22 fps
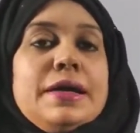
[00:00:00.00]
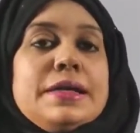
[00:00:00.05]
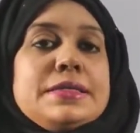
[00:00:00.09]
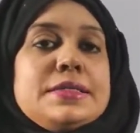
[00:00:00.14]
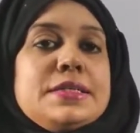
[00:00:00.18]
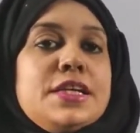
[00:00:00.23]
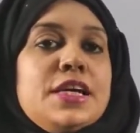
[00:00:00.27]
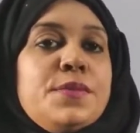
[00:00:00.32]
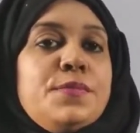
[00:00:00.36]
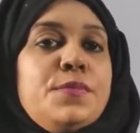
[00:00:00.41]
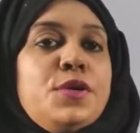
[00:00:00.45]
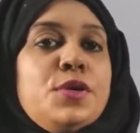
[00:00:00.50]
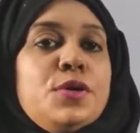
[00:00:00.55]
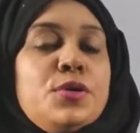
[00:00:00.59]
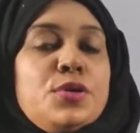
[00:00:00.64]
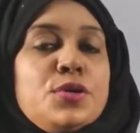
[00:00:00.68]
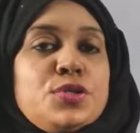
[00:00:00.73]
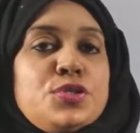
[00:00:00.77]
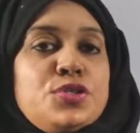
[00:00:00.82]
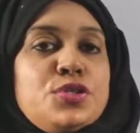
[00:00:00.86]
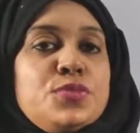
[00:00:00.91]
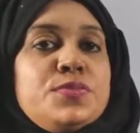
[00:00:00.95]
আজকে আমি
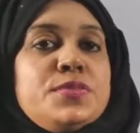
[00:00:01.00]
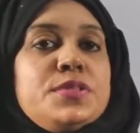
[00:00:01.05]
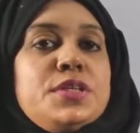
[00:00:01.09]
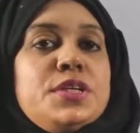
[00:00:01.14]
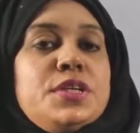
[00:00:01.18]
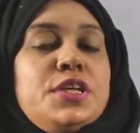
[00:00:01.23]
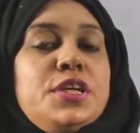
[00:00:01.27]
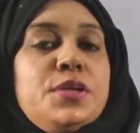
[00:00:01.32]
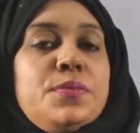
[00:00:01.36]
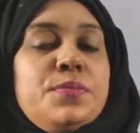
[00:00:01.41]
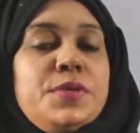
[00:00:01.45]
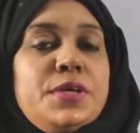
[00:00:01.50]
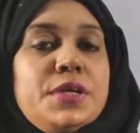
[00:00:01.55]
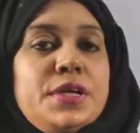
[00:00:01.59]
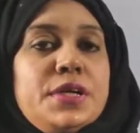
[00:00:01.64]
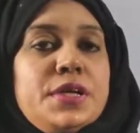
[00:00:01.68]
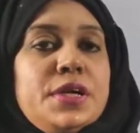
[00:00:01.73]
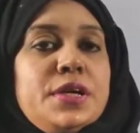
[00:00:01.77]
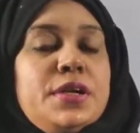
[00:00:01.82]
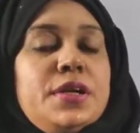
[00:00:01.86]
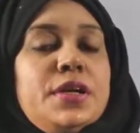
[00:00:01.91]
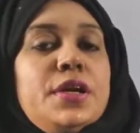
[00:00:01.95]
অষ্টম শ্রেণীর
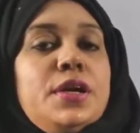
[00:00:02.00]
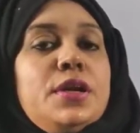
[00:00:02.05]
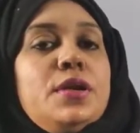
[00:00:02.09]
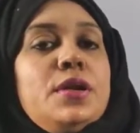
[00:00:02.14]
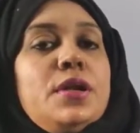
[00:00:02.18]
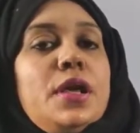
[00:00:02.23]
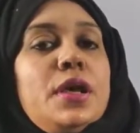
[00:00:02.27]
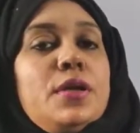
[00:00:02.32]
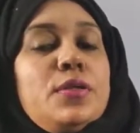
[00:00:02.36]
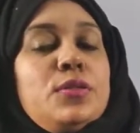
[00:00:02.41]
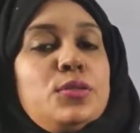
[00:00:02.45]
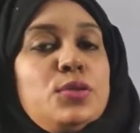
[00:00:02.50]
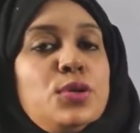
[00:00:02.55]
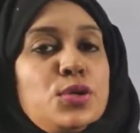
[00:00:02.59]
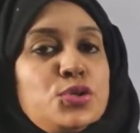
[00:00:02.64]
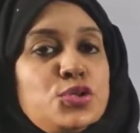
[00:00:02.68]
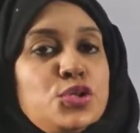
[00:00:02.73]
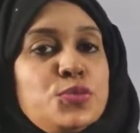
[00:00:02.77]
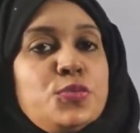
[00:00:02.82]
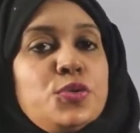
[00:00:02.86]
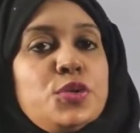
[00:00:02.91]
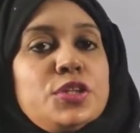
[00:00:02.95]
বিজ্ঞানের
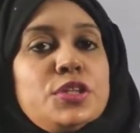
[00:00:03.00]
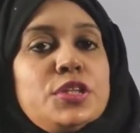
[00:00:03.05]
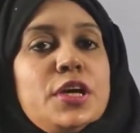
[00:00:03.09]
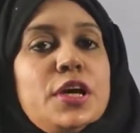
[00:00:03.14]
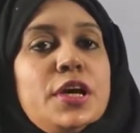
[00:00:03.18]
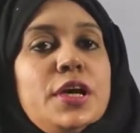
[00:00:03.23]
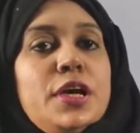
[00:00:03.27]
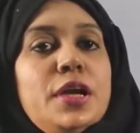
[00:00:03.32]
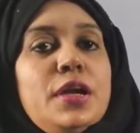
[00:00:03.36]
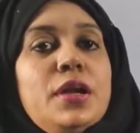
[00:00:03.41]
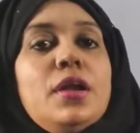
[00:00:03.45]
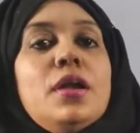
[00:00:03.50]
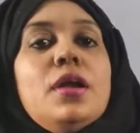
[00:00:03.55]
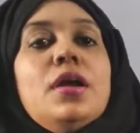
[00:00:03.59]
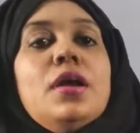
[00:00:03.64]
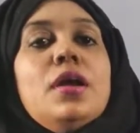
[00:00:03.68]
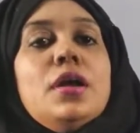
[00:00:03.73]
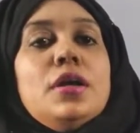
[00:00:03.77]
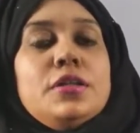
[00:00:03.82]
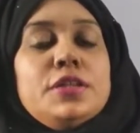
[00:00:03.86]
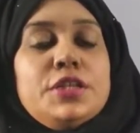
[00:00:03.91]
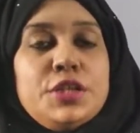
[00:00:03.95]
দশম অধ্যায়ের
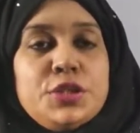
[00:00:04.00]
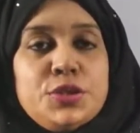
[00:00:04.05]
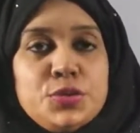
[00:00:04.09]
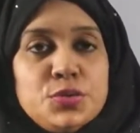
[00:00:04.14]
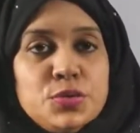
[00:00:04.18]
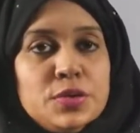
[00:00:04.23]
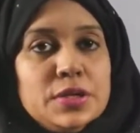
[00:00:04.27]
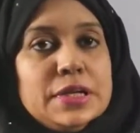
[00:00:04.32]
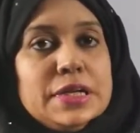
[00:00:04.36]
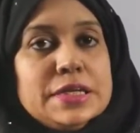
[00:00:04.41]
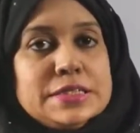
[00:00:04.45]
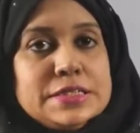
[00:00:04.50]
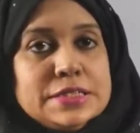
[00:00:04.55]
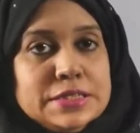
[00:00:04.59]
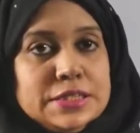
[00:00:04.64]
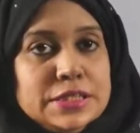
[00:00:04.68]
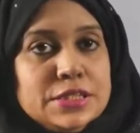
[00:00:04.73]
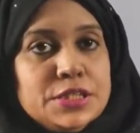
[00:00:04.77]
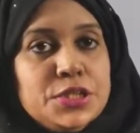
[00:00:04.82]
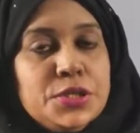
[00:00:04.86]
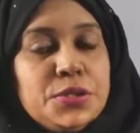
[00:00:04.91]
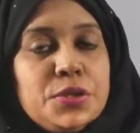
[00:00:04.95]
দ্বিতীয় ক্লাস
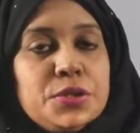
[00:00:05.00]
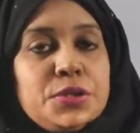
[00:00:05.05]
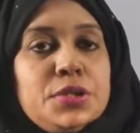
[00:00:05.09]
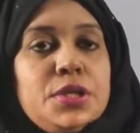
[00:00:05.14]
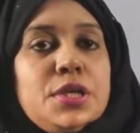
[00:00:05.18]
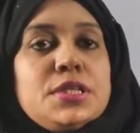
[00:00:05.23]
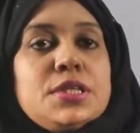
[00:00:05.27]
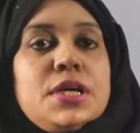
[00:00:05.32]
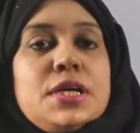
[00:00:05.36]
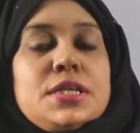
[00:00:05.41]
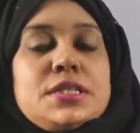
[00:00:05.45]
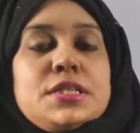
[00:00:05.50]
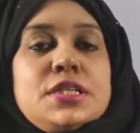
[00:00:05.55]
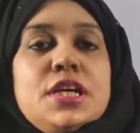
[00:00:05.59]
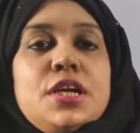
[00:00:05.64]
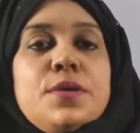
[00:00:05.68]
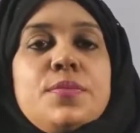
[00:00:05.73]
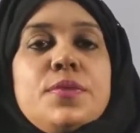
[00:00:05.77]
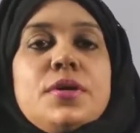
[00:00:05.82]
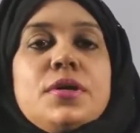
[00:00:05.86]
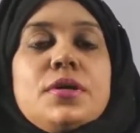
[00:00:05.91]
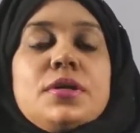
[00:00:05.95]
নিচ্ছি অর্থাৎ আজকে
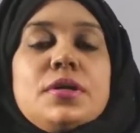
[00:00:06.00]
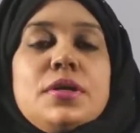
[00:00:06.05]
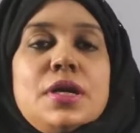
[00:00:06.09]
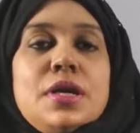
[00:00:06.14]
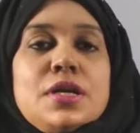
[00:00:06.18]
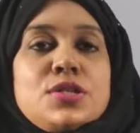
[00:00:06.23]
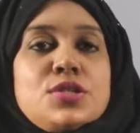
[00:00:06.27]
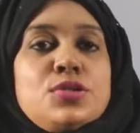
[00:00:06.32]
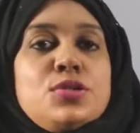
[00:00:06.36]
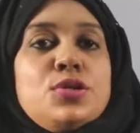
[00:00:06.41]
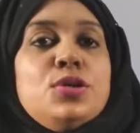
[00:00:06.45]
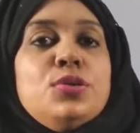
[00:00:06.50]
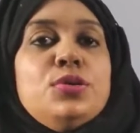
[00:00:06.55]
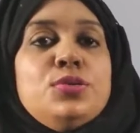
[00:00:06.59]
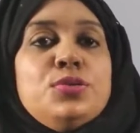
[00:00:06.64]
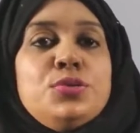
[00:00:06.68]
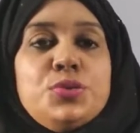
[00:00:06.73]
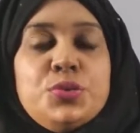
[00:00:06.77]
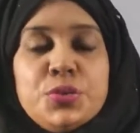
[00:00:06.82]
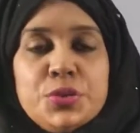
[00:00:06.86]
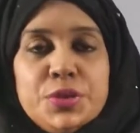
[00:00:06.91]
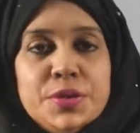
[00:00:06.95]
আমার ক্লাস নং
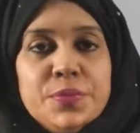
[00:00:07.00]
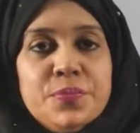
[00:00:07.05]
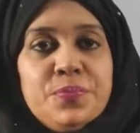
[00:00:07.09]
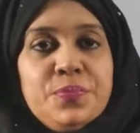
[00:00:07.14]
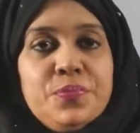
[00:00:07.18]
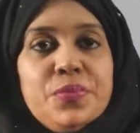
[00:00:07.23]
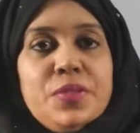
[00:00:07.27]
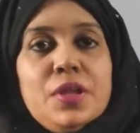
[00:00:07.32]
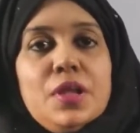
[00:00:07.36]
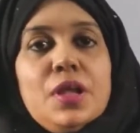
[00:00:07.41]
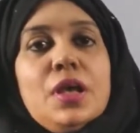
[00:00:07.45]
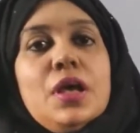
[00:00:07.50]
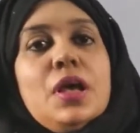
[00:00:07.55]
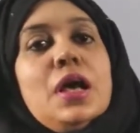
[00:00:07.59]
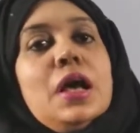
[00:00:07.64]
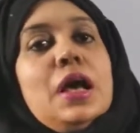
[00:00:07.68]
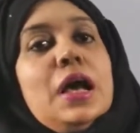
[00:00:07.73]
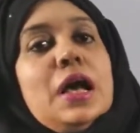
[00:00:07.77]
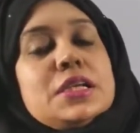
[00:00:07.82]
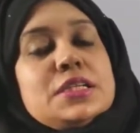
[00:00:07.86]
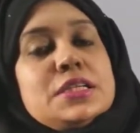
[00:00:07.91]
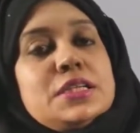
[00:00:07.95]
দুই
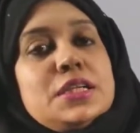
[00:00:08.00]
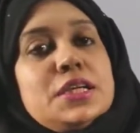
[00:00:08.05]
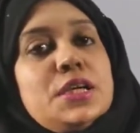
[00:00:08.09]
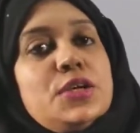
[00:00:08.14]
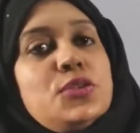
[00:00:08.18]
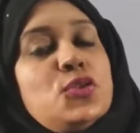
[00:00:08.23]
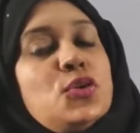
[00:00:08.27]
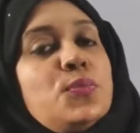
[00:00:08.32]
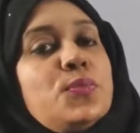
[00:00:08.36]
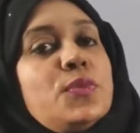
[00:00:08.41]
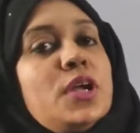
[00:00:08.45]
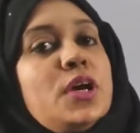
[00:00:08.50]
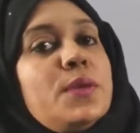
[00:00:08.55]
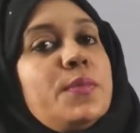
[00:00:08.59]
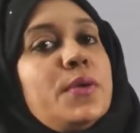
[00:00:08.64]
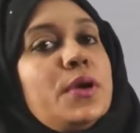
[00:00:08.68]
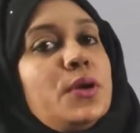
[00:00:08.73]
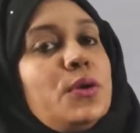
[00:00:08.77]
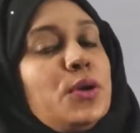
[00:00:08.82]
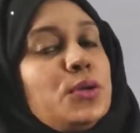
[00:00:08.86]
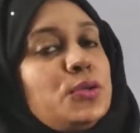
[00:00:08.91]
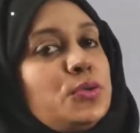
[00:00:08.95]
আশা রাখি তোমরা
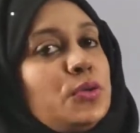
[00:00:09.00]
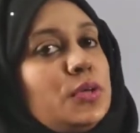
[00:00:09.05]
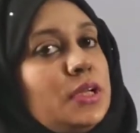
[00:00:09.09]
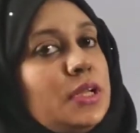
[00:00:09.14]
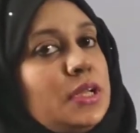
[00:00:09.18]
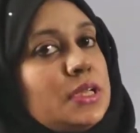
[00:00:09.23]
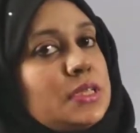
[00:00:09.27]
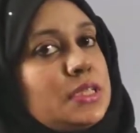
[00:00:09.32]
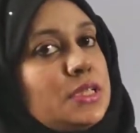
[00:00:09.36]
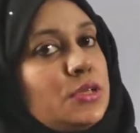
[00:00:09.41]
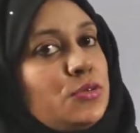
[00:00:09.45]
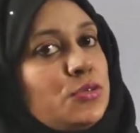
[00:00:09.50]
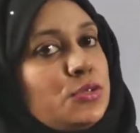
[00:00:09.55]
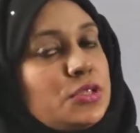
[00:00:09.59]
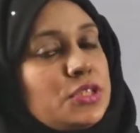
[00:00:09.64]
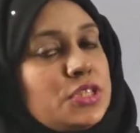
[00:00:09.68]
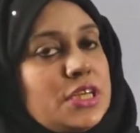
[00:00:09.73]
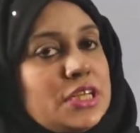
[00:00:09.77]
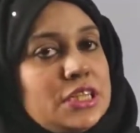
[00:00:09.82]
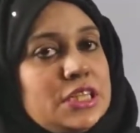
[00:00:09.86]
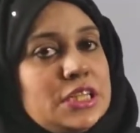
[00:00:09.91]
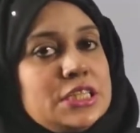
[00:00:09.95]
আমার গত ক্লাসেও
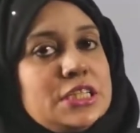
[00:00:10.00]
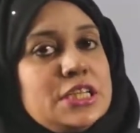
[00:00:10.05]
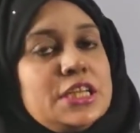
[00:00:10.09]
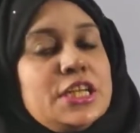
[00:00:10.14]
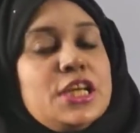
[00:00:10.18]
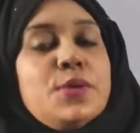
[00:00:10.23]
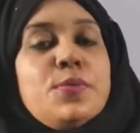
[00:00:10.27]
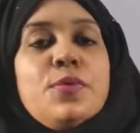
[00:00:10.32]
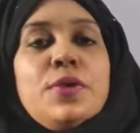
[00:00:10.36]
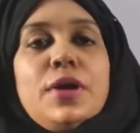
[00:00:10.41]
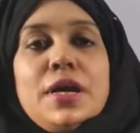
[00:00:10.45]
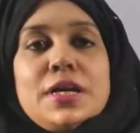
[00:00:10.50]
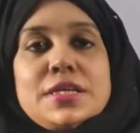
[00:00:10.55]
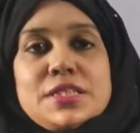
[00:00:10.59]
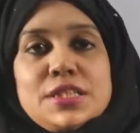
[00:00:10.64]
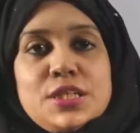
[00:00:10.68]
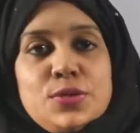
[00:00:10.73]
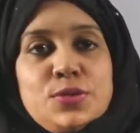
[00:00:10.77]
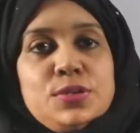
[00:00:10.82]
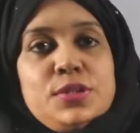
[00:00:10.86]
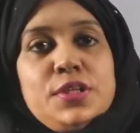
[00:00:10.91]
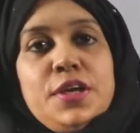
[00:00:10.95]
সাথে ছিলে এবং
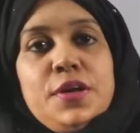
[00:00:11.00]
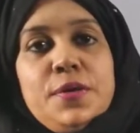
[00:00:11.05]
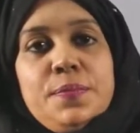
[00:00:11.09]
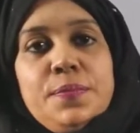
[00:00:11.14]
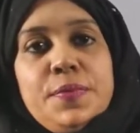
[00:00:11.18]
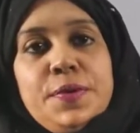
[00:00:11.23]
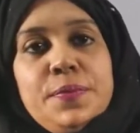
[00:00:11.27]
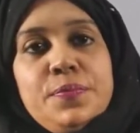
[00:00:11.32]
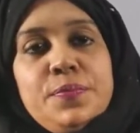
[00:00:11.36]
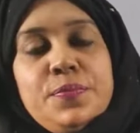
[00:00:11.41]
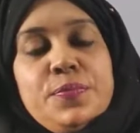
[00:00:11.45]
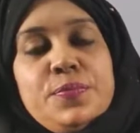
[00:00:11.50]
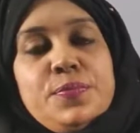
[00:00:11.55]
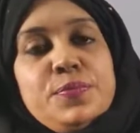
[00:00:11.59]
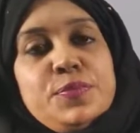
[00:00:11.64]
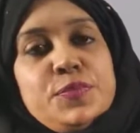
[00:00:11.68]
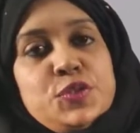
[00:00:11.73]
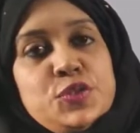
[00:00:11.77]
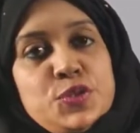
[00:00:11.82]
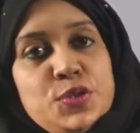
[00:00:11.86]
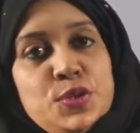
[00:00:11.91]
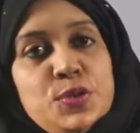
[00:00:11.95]
আজকেও থাকবে
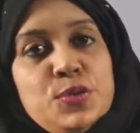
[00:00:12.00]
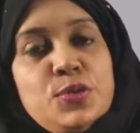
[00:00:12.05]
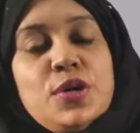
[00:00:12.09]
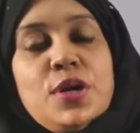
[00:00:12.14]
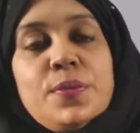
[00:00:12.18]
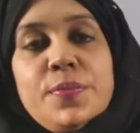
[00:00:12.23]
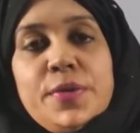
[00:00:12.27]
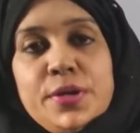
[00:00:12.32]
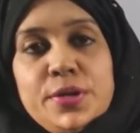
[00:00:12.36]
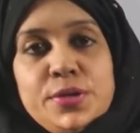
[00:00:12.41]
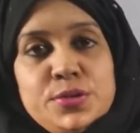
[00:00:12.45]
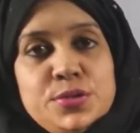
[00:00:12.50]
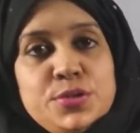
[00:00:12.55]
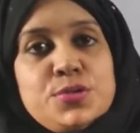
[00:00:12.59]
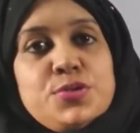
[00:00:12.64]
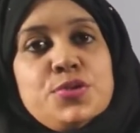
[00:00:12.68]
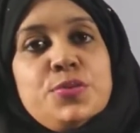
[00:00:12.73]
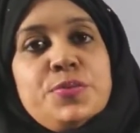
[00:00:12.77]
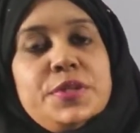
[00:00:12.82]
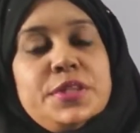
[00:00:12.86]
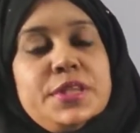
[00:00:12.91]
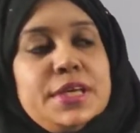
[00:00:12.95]
চলো আমরা কিছু
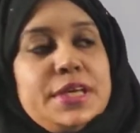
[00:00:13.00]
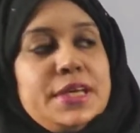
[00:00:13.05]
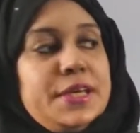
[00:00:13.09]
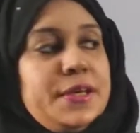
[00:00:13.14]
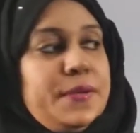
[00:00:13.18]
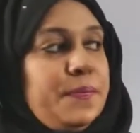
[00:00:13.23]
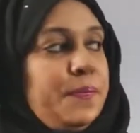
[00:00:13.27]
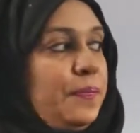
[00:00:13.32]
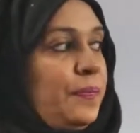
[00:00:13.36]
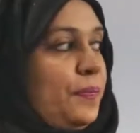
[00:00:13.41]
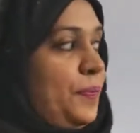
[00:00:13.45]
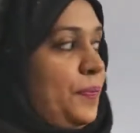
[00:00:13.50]
ছবি দেখি